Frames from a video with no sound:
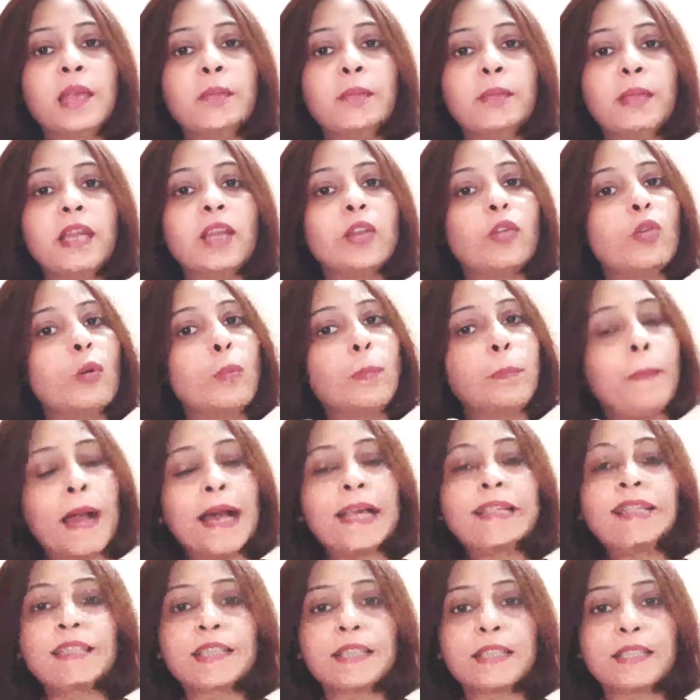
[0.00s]
बिल को
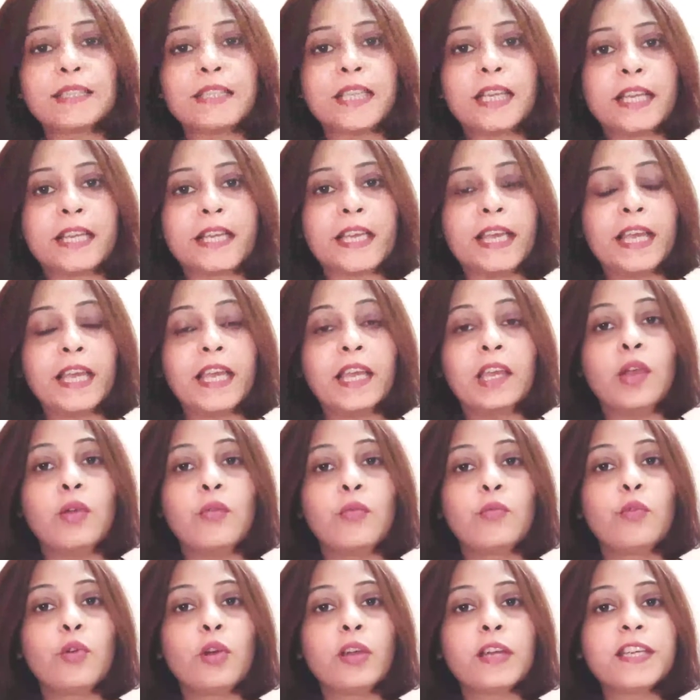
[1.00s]
पास कर दिया गया है
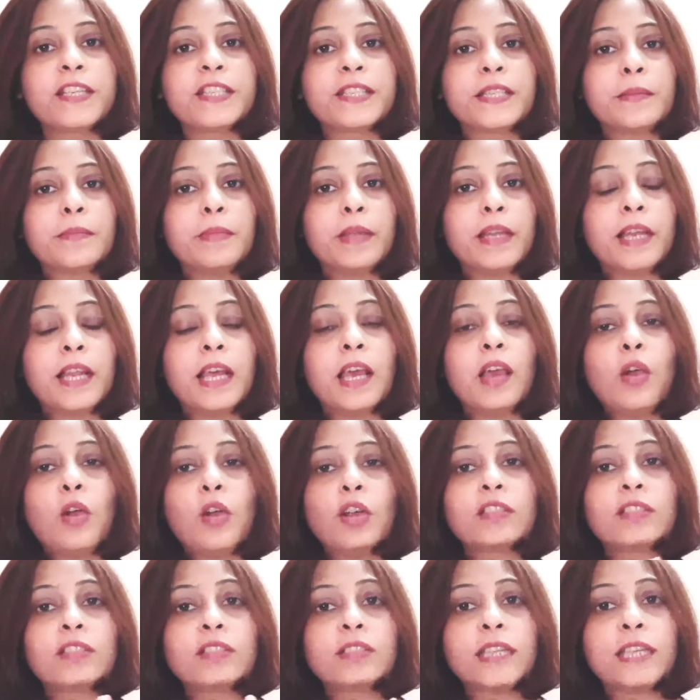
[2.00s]
वो कृषि बिल है
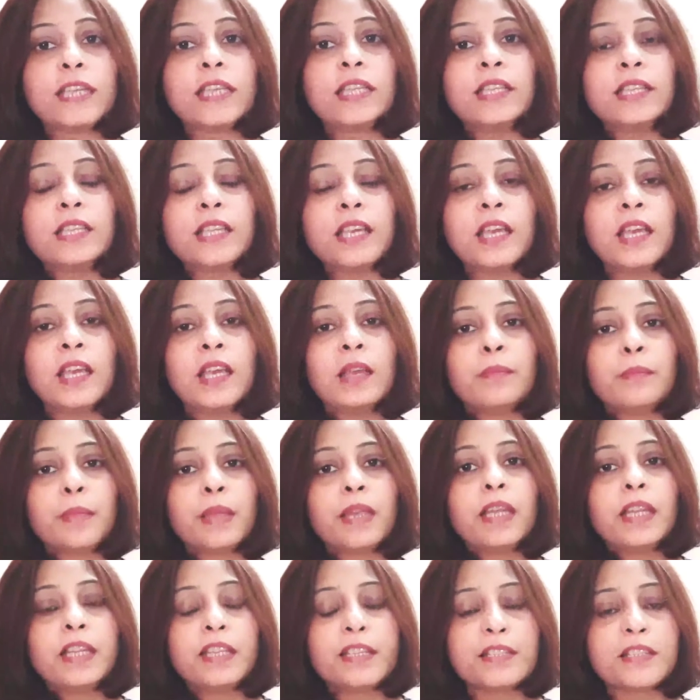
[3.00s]
और तीन
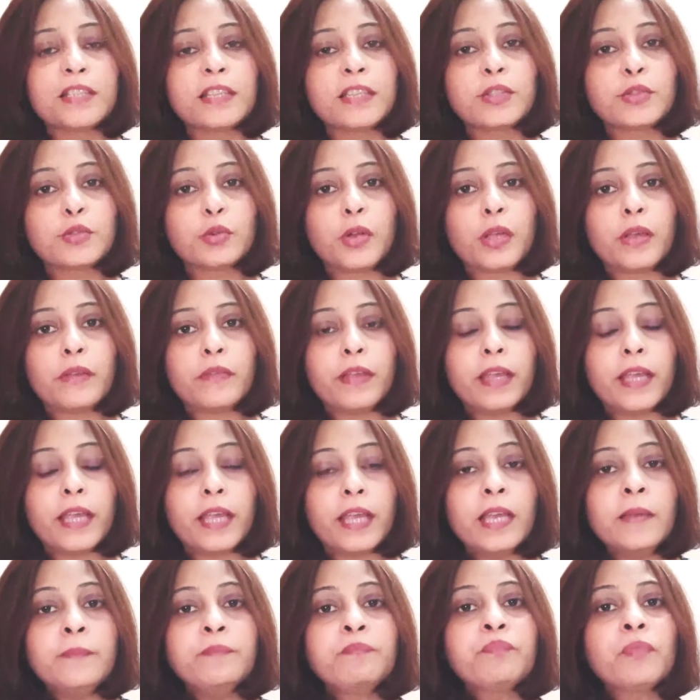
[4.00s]
बिल इससे जुड़े हुए
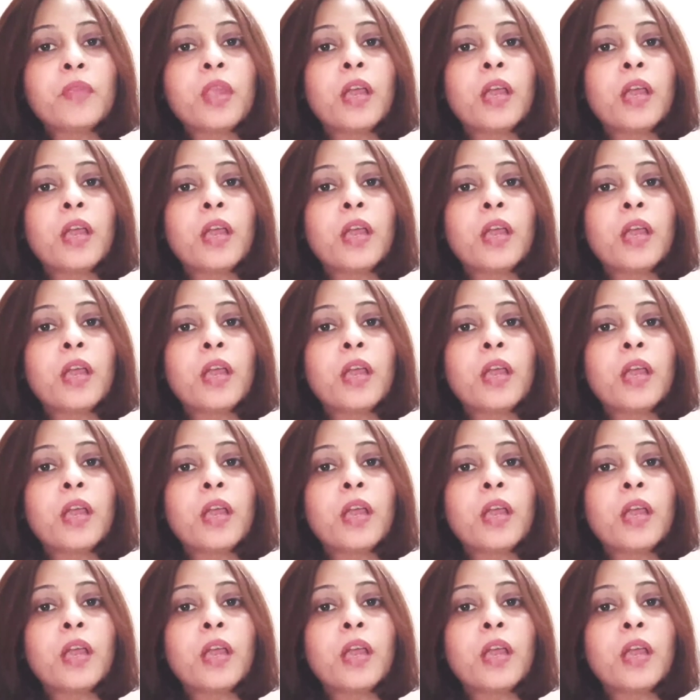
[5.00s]
हैं